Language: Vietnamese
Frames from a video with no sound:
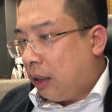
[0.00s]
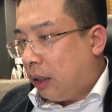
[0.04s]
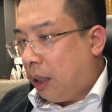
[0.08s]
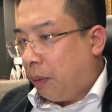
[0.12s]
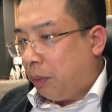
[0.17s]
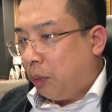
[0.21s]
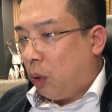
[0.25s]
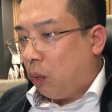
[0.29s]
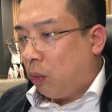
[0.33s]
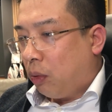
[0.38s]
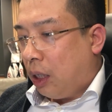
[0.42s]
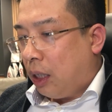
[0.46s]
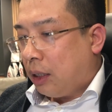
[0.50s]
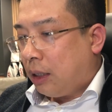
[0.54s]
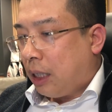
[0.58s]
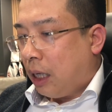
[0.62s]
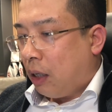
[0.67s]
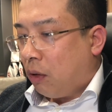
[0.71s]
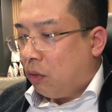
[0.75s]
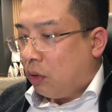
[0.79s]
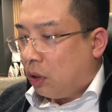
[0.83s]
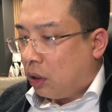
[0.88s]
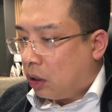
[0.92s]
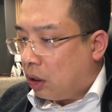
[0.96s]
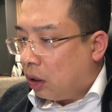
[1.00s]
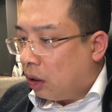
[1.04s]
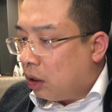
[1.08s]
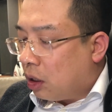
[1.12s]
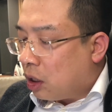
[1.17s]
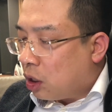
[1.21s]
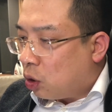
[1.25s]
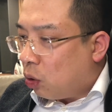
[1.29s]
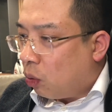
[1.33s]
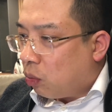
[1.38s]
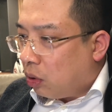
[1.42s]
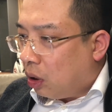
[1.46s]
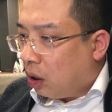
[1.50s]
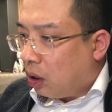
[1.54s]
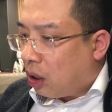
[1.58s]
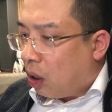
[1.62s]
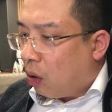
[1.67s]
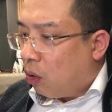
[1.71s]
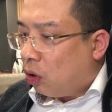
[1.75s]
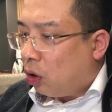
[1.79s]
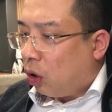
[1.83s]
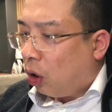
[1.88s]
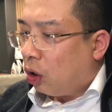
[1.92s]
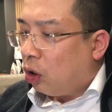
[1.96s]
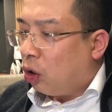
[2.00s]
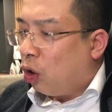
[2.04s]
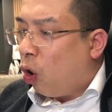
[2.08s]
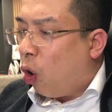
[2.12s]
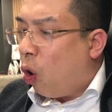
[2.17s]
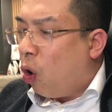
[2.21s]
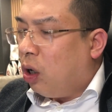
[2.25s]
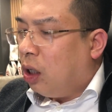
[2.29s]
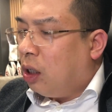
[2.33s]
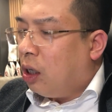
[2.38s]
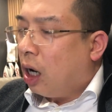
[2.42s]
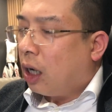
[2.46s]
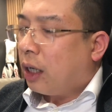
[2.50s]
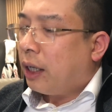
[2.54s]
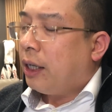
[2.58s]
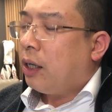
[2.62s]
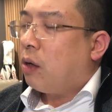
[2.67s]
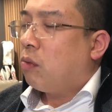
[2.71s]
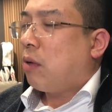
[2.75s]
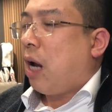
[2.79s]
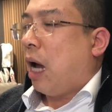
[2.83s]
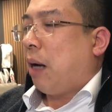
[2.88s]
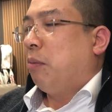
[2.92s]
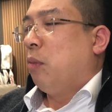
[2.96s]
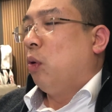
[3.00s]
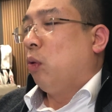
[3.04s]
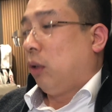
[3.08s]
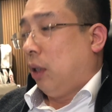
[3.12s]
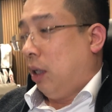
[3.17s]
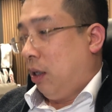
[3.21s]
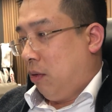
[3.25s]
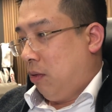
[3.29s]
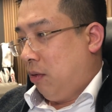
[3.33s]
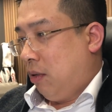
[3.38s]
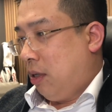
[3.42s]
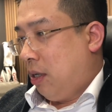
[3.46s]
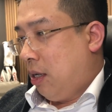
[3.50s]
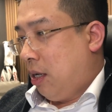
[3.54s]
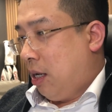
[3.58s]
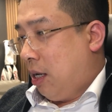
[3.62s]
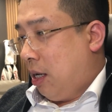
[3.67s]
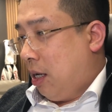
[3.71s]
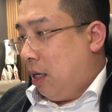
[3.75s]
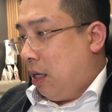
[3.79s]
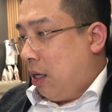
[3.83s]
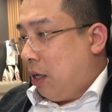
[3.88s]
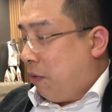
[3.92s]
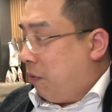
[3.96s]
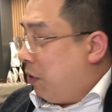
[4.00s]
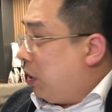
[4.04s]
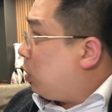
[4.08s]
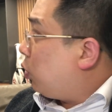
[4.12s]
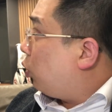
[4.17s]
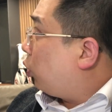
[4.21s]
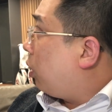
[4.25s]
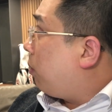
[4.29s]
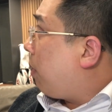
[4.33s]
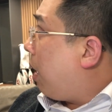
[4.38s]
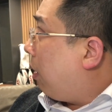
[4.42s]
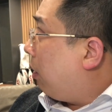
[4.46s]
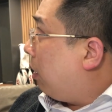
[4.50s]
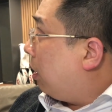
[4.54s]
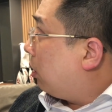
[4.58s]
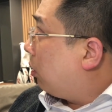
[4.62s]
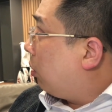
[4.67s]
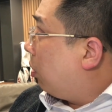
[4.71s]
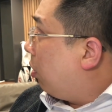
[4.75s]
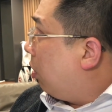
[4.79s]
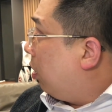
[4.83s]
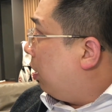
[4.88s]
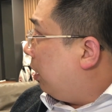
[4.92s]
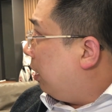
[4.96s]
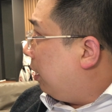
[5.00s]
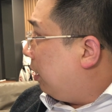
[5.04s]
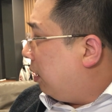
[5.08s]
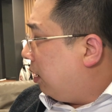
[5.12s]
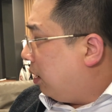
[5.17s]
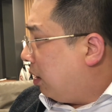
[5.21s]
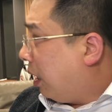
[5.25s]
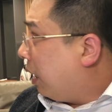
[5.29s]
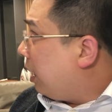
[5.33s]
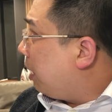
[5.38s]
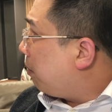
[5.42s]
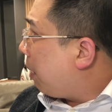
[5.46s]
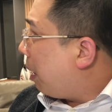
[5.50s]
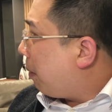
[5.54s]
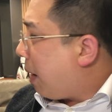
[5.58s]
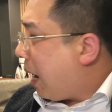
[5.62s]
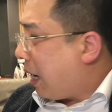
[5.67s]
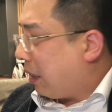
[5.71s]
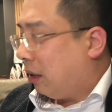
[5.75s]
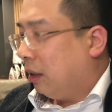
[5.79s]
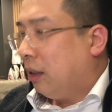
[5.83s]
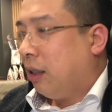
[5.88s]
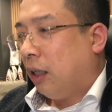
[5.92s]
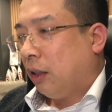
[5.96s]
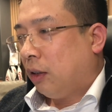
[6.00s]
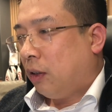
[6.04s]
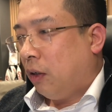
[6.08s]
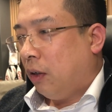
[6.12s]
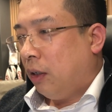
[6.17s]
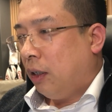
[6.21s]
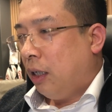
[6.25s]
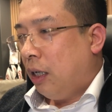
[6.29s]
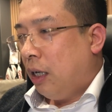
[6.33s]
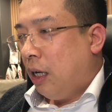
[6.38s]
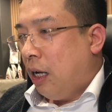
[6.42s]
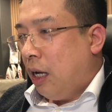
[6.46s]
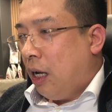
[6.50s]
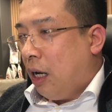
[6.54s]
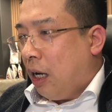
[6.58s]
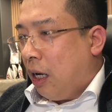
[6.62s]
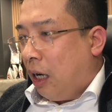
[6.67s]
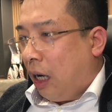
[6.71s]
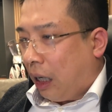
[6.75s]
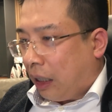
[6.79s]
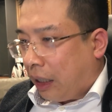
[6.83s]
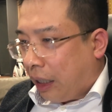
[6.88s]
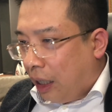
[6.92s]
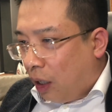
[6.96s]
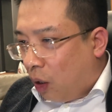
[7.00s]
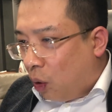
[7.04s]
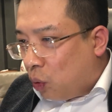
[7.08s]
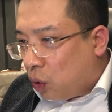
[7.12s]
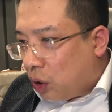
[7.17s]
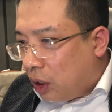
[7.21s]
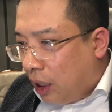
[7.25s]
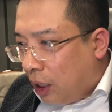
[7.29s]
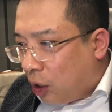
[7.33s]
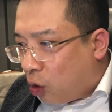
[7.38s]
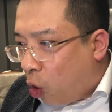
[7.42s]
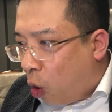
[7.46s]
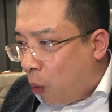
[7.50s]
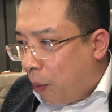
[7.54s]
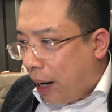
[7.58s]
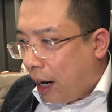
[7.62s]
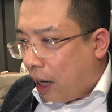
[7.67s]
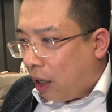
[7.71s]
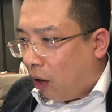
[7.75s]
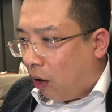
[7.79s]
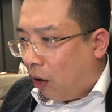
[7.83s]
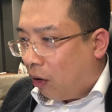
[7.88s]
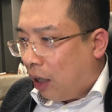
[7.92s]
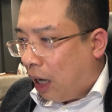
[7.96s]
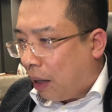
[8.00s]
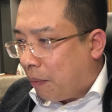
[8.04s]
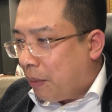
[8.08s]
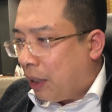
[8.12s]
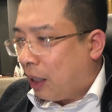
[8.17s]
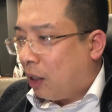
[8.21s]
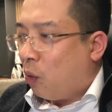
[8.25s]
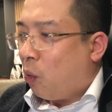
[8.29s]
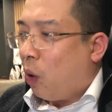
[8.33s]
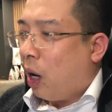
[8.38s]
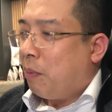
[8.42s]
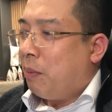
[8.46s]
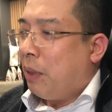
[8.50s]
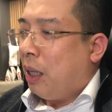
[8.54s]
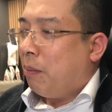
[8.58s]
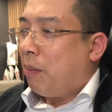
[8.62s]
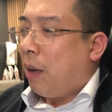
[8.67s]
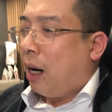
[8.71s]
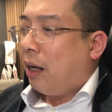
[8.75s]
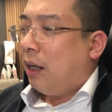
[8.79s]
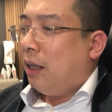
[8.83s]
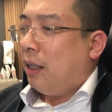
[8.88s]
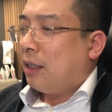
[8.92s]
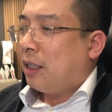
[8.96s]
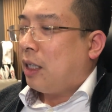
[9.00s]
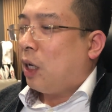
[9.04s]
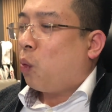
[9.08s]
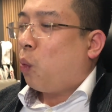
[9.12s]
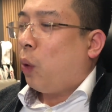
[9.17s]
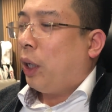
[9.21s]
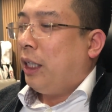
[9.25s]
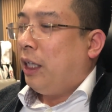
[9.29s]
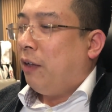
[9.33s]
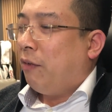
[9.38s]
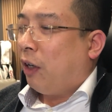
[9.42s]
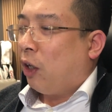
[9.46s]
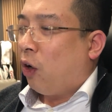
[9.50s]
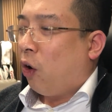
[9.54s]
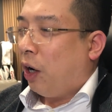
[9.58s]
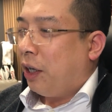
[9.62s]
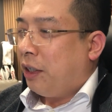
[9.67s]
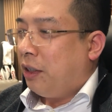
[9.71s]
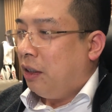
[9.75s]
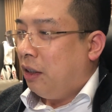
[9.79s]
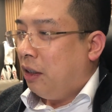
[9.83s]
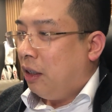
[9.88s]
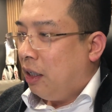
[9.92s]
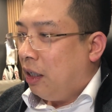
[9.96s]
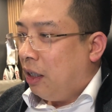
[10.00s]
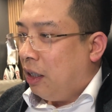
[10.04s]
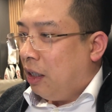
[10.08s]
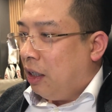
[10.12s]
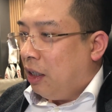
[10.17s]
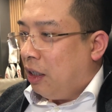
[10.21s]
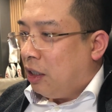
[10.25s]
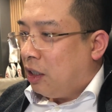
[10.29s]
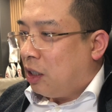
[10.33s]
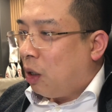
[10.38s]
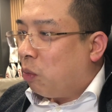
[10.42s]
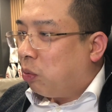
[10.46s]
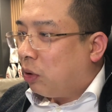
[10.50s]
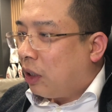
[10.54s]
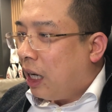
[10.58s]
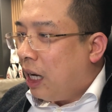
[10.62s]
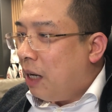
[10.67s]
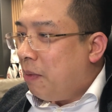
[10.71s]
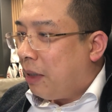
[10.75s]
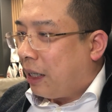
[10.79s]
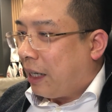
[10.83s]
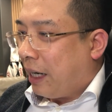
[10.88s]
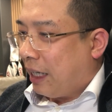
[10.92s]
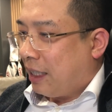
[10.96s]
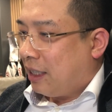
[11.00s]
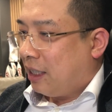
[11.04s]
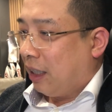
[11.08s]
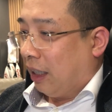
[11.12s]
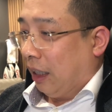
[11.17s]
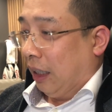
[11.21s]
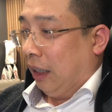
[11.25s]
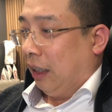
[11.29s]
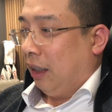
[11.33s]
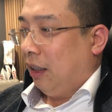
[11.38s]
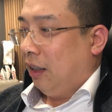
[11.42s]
tiếp tục đã giao sử dụng những câu nói ngỗ ngược khi ông đạt mục tiêu ví dụ tôi bảo là thôi lấy ba ba thường thôi là kiểu gì cô bé đó đặc biệt ở ngoài miền Bắc ấy sẽ quay đi và nói chứ chồng thế mà kẹt xỉ